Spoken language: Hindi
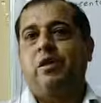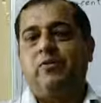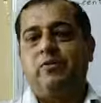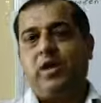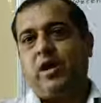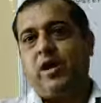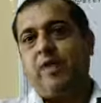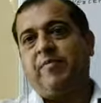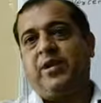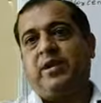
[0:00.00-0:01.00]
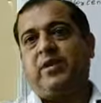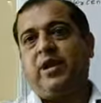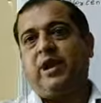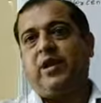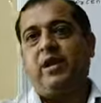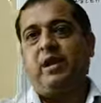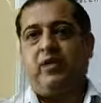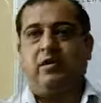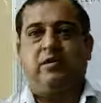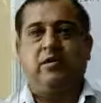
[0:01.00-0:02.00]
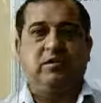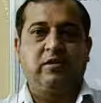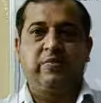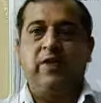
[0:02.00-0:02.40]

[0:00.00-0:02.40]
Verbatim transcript: फिर आपने नेक्स्ट ईयर कार का जब